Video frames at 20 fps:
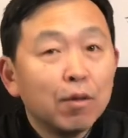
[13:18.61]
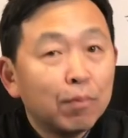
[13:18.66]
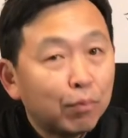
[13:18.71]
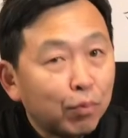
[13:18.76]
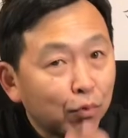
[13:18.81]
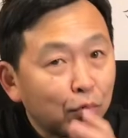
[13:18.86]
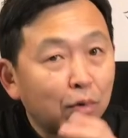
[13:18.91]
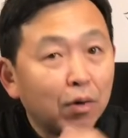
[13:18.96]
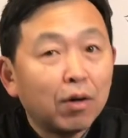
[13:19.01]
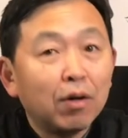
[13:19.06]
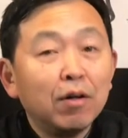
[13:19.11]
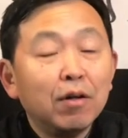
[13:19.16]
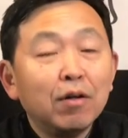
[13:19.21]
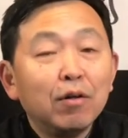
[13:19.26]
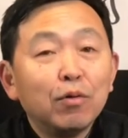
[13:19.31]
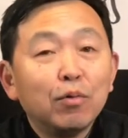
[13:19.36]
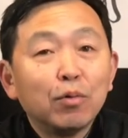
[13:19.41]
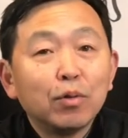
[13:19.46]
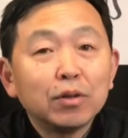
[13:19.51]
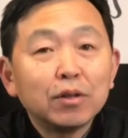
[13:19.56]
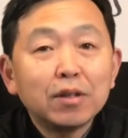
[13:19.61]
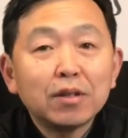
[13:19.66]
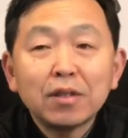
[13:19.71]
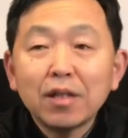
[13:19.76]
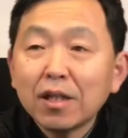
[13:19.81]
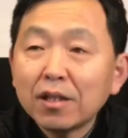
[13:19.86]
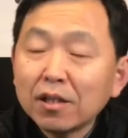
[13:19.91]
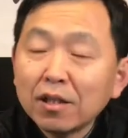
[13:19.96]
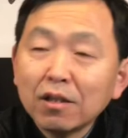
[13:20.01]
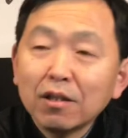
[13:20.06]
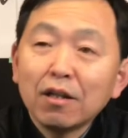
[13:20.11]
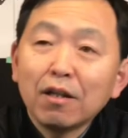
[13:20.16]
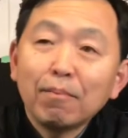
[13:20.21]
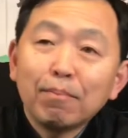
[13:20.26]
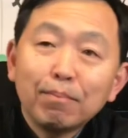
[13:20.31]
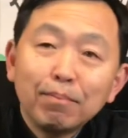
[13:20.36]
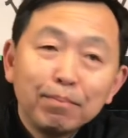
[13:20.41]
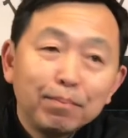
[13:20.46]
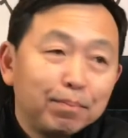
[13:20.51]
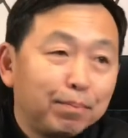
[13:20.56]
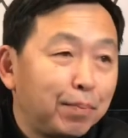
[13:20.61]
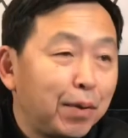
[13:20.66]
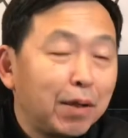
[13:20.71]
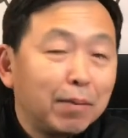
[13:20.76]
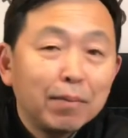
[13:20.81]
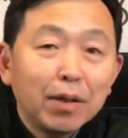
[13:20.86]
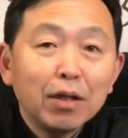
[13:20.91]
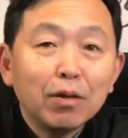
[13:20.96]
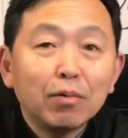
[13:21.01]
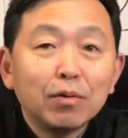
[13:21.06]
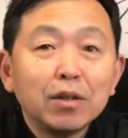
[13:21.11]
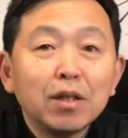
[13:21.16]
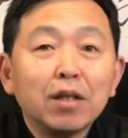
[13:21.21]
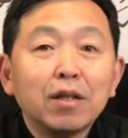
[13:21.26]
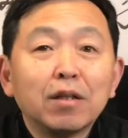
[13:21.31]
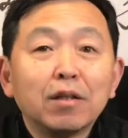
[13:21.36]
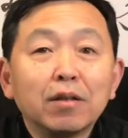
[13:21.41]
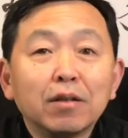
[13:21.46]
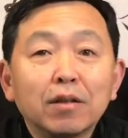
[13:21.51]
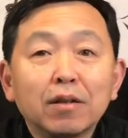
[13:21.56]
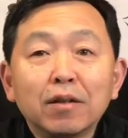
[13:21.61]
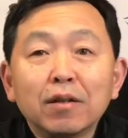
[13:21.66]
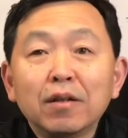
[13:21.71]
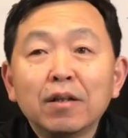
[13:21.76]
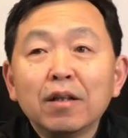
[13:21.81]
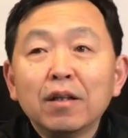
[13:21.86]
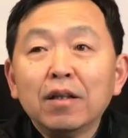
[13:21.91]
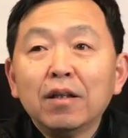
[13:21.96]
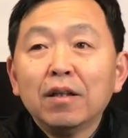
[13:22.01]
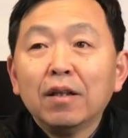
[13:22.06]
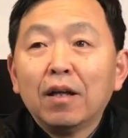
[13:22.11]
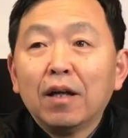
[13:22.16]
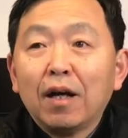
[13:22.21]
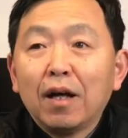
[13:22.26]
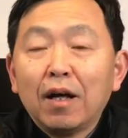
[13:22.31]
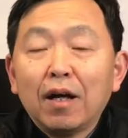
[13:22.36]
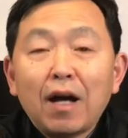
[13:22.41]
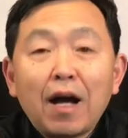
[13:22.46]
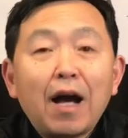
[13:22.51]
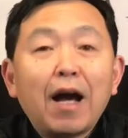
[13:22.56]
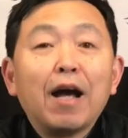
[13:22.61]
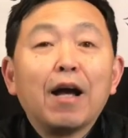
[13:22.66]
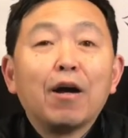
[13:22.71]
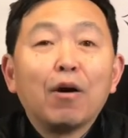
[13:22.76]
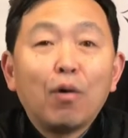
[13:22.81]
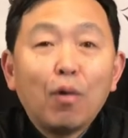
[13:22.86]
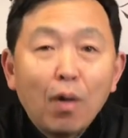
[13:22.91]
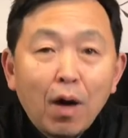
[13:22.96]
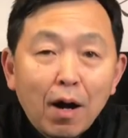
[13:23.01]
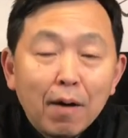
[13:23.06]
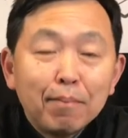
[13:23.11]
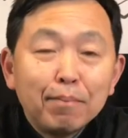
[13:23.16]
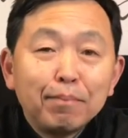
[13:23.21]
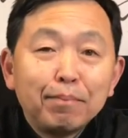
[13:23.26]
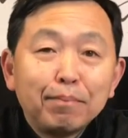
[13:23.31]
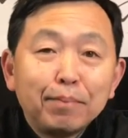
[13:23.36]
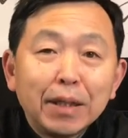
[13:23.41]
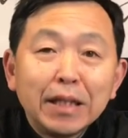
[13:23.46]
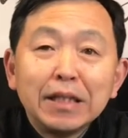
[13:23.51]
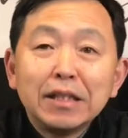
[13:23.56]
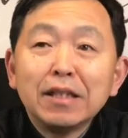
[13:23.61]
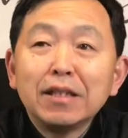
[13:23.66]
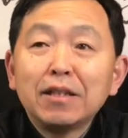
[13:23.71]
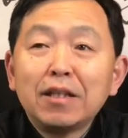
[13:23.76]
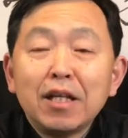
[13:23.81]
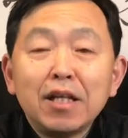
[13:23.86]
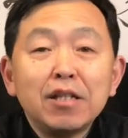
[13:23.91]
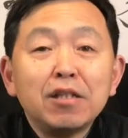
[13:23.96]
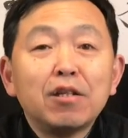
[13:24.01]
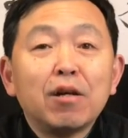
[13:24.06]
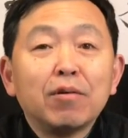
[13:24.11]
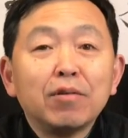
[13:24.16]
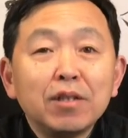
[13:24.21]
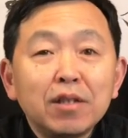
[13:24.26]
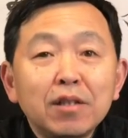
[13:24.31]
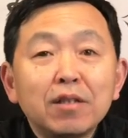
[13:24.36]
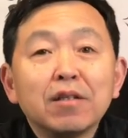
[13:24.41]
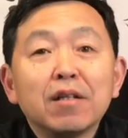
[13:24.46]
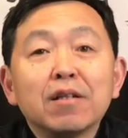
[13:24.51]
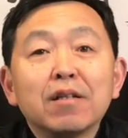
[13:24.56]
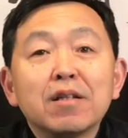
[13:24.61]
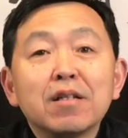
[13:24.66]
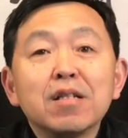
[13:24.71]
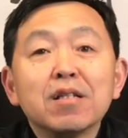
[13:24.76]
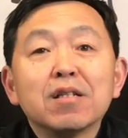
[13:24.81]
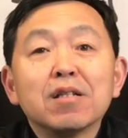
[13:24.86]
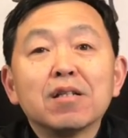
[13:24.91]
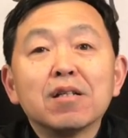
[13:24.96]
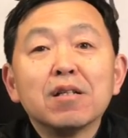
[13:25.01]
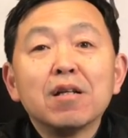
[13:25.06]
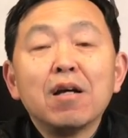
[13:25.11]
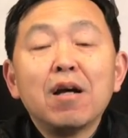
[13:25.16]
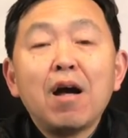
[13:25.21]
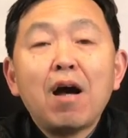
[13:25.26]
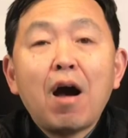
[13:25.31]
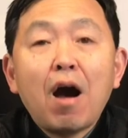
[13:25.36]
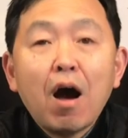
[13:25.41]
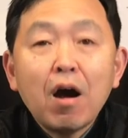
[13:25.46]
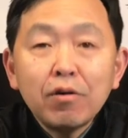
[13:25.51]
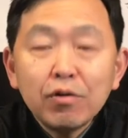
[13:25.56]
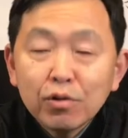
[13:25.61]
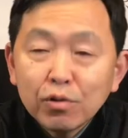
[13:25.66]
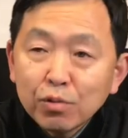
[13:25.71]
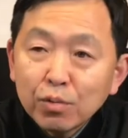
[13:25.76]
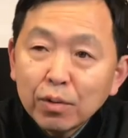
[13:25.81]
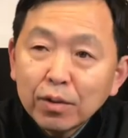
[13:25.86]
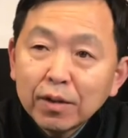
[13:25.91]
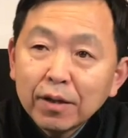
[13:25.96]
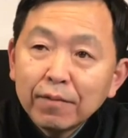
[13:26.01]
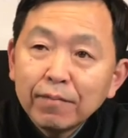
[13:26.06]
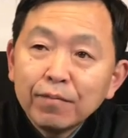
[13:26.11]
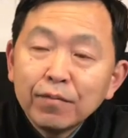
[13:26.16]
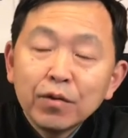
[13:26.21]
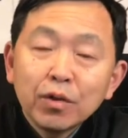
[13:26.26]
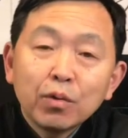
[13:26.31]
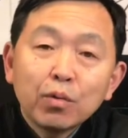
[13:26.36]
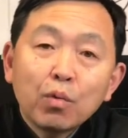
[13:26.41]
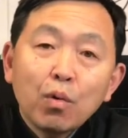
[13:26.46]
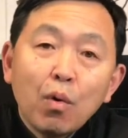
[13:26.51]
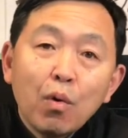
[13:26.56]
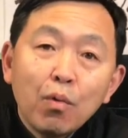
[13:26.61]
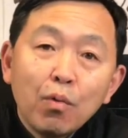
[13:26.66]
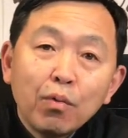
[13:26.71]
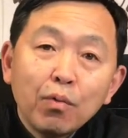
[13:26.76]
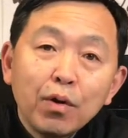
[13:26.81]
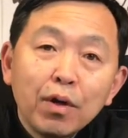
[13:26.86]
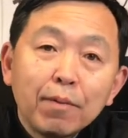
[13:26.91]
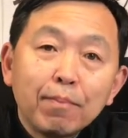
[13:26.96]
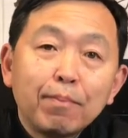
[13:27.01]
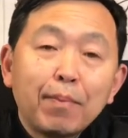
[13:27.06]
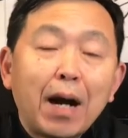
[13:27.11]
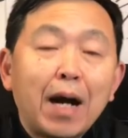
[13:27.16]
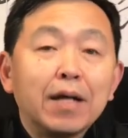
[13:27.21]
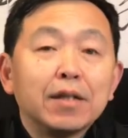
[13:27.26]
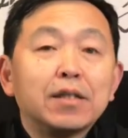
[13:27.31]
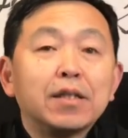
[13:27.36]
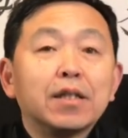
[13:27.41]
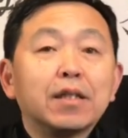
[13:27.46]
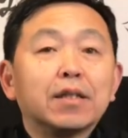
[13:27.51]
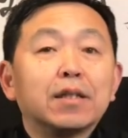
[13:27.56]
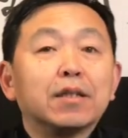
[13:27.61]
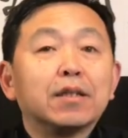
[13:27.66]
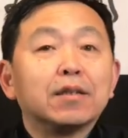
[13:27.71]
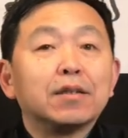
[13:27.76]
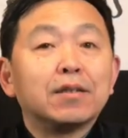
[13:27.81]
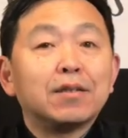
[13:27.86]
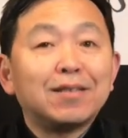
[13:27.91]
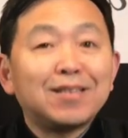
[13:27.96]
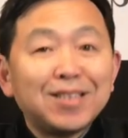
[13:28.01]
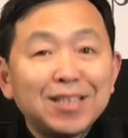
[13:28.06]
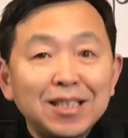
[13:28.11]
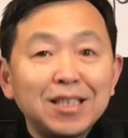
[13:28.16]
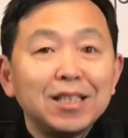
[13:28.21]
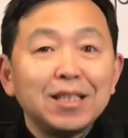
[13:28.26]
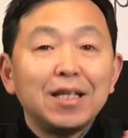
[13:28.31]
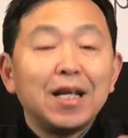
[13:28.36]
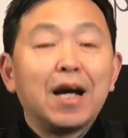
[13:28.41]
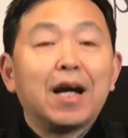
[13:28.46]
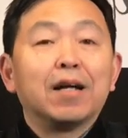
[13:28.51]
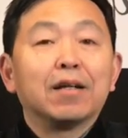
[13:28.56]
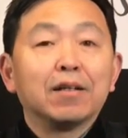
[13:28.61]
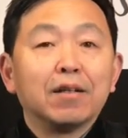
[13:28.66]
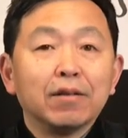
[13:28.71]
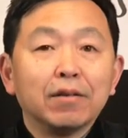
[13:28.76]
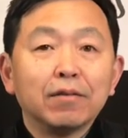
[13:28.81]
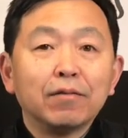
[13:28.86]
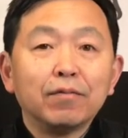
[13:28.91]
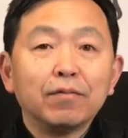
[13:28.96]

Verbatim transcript: 不过我在这里并没有任何啊矮化北京天桥艺人的意思，而是说呢，郭文贵把这个伎俩呢。